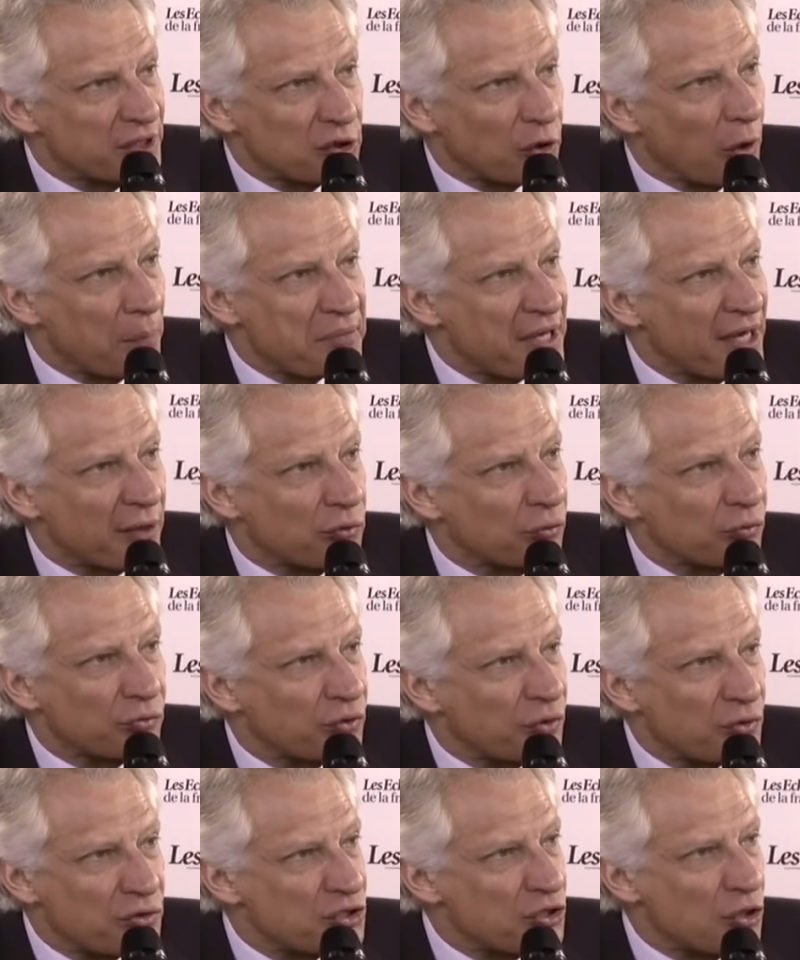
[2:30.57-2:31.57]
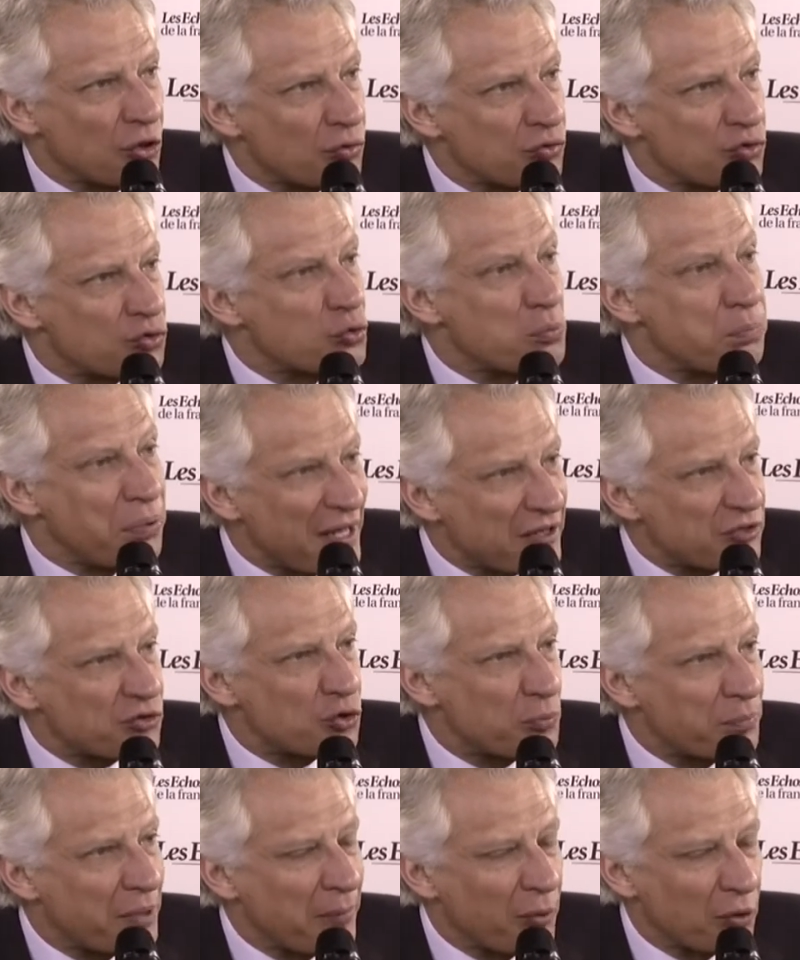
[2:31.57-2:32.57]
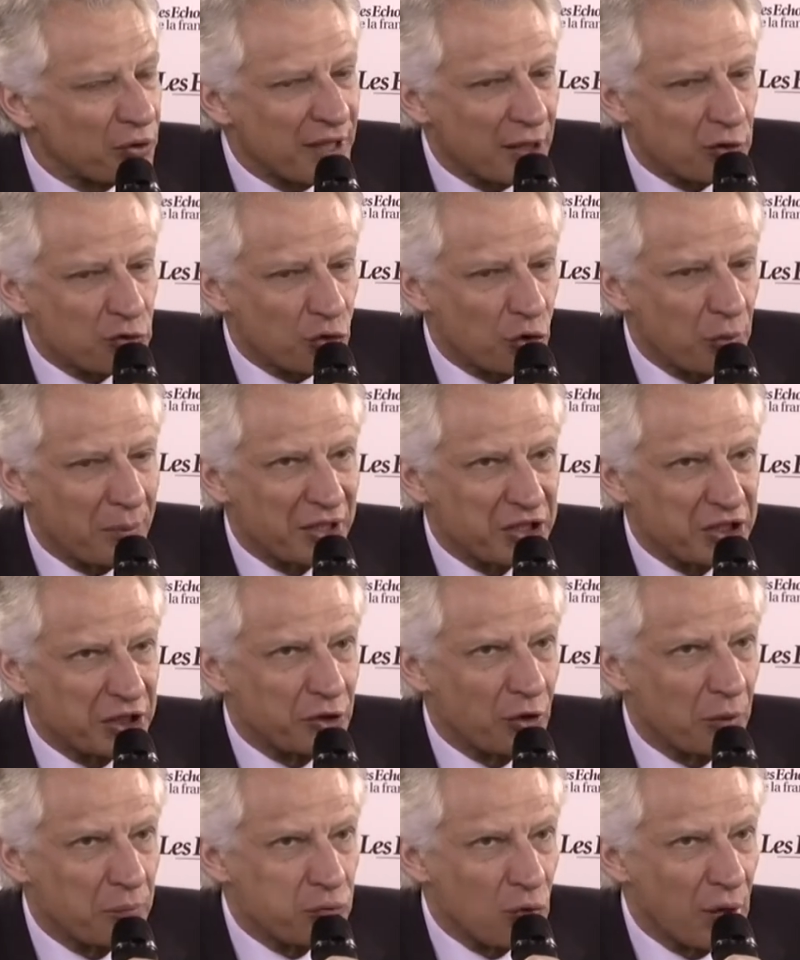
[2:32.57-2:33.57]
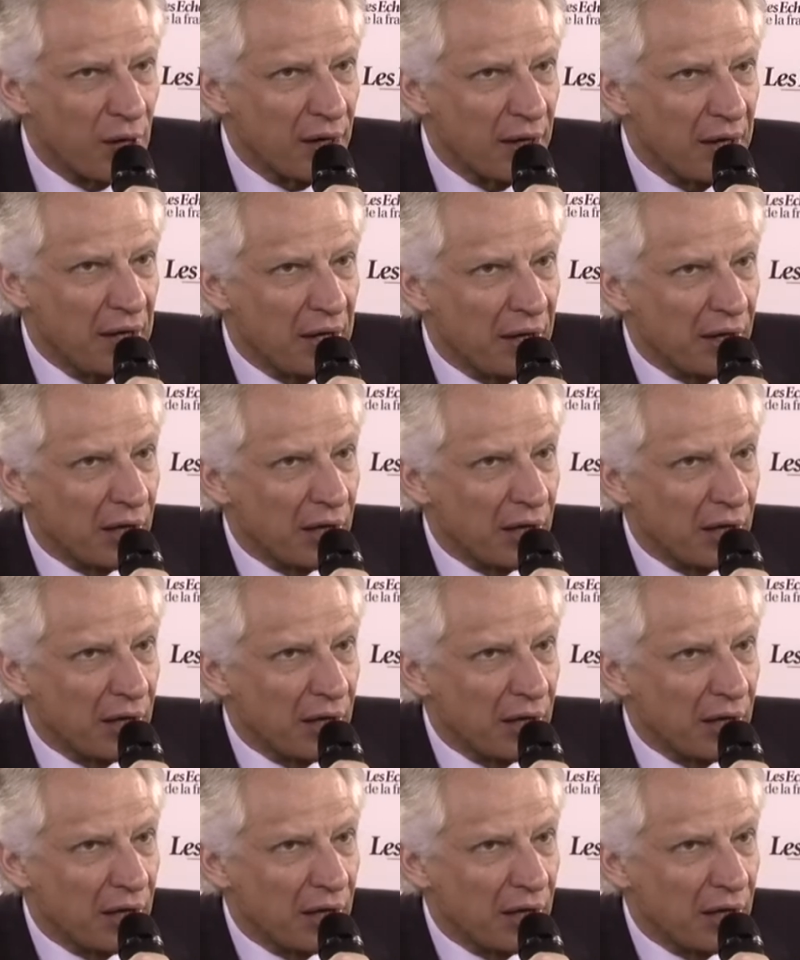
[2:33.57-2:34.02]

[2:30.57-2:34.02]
ils se rendent bien compte que sans souplesse supplémentaire sur le marché de l'emploi,